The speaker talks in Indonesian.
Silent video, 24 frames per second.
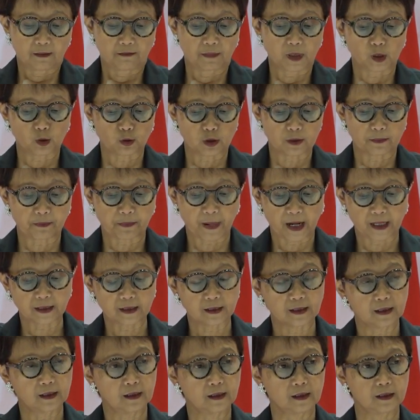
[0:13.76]
minggu depan
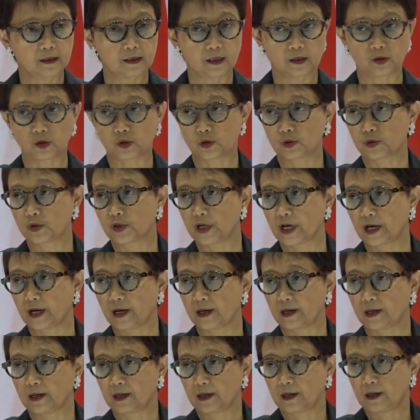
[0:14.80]
dan
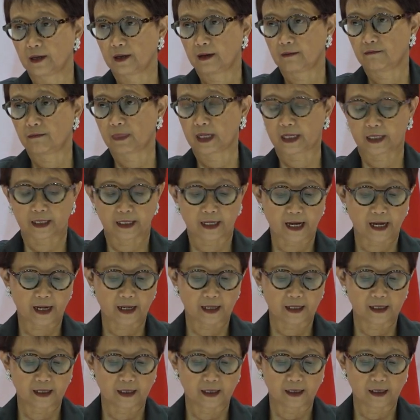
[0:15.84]
juga
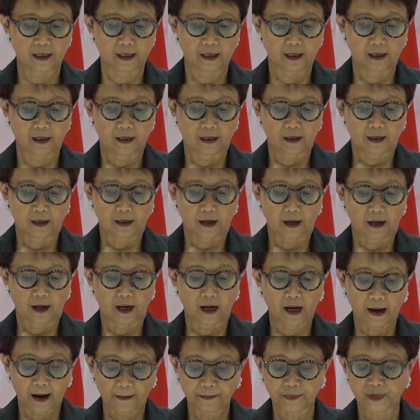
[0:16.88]
mengenai
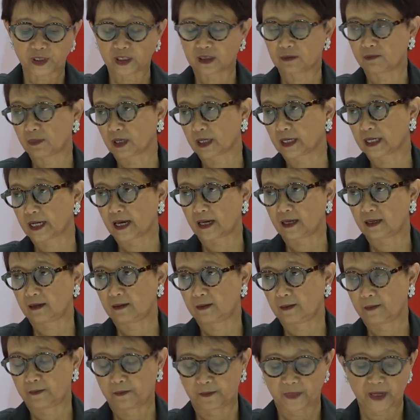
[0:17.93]
uh, update mengenai
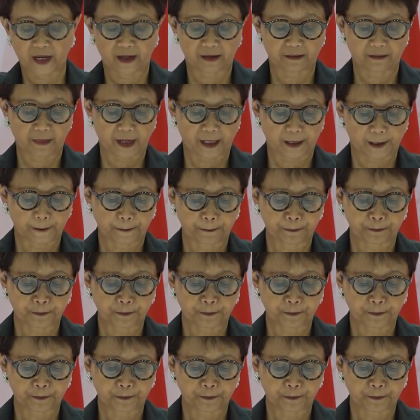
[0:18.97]
Myanmar.